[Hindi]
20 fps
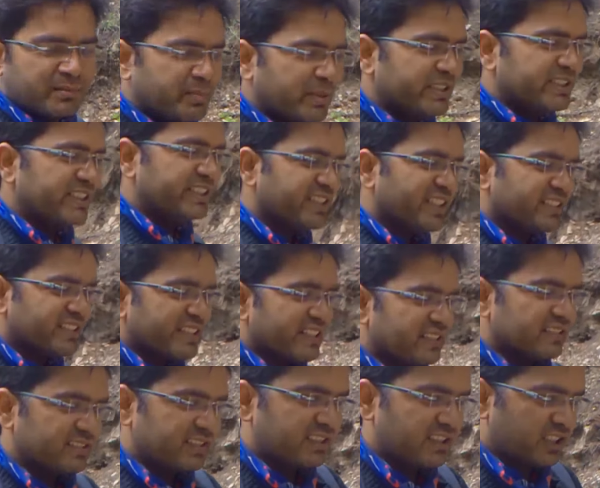बंद इन
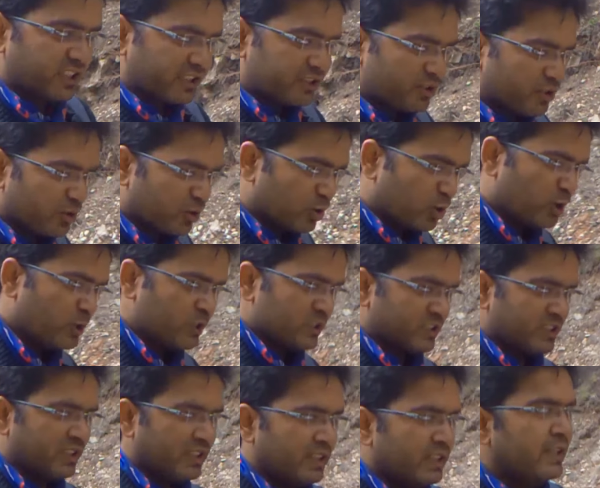जो
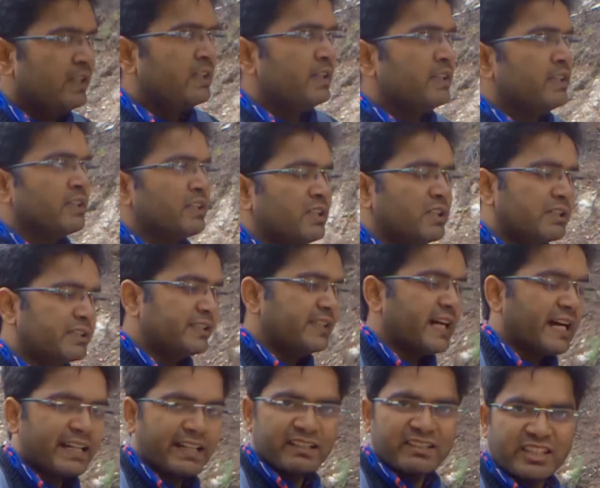टी
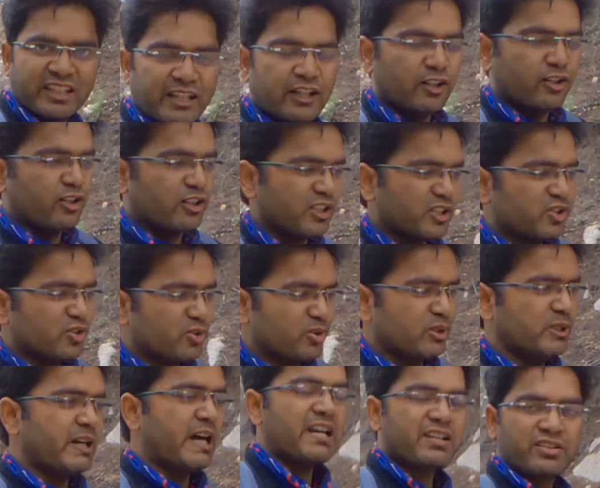जो एच है और जो
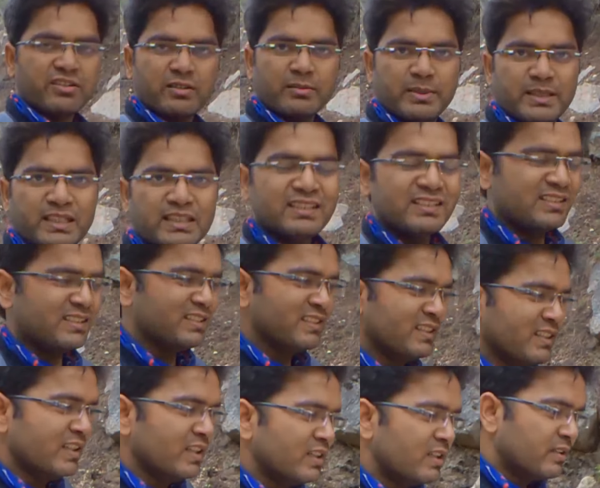आश्रम है
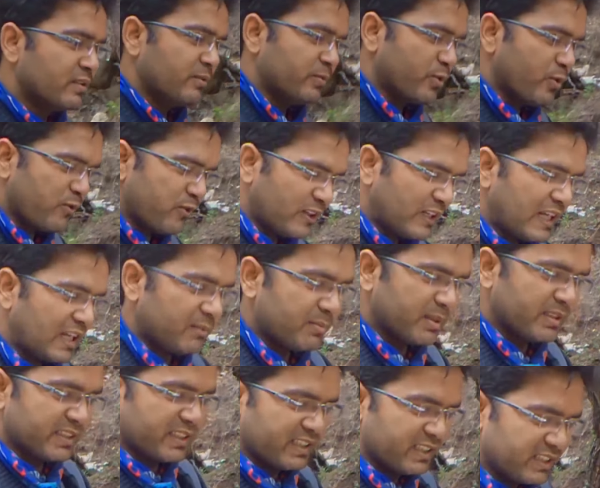वो फ़िलहाल
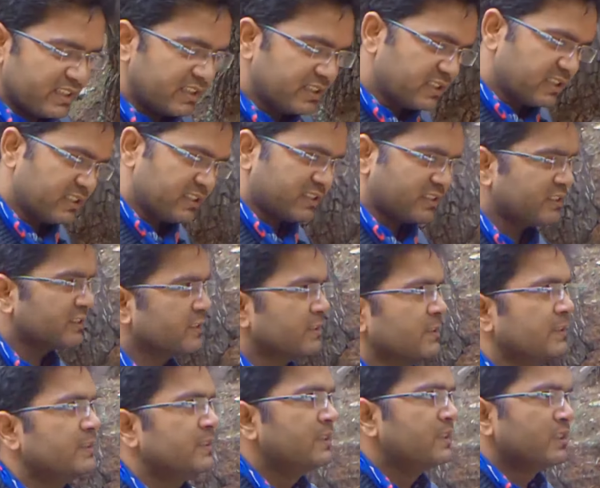बंद है
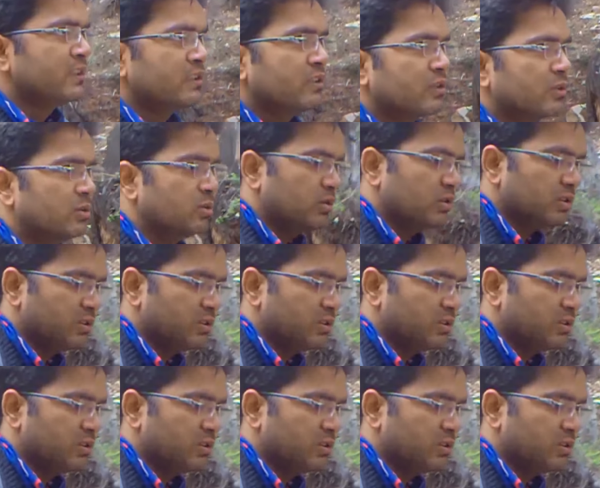तो